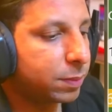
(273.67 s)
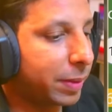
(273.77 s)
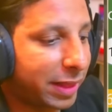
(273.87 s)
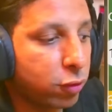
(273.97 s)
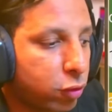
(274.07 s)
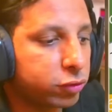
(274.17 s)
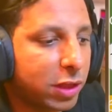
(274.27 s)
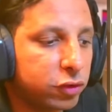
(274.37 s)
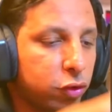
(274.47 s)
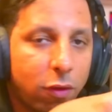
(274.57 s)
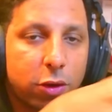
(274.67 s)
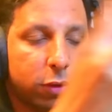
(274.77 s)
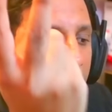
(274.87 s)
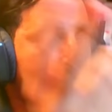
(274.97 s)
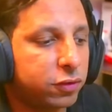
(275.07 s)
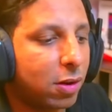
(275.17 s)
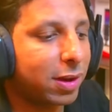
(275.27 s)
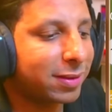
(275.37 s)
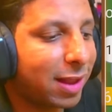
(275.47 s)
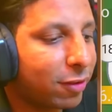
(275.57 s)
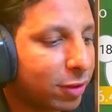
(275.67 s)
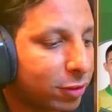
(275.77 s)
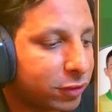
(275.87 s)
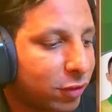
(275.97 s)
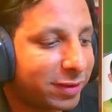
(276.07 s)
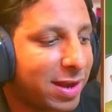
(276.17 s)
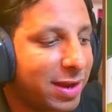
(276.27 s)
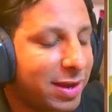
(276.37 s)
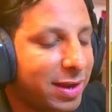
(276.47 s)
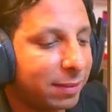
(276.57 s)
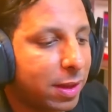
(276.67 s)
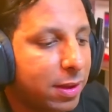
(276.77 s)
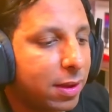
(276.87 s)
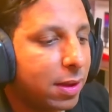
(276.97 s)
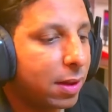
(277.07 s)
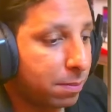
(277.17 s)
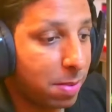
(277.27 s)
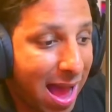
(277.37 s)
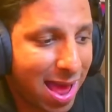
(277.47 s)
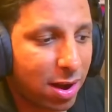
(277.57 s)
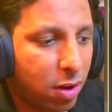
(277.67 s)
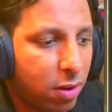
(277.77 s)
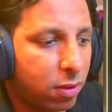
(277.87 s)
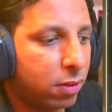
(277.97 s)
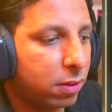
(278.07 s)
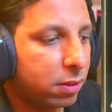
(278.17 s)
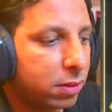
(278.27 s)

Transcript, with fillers: Vete un conten doble contención, que hace la doble contención es ni, ni, ni, ¡Malo!